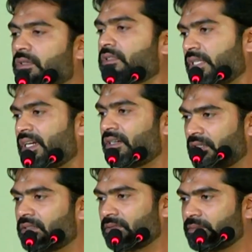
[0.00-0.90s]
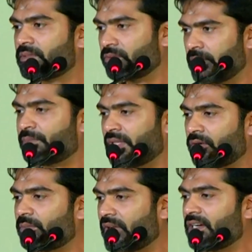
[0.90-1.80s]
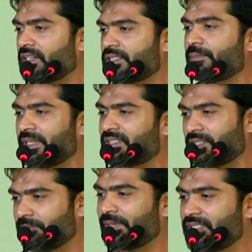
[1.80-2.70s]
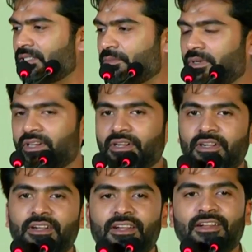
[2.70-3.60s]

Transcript: கொஞ்சம் சைலண்டாக இப்போ தான் ரொம்ப நாள் கழித்து பேசுகிறேன் பேசிட்டு போயிருக்கேன்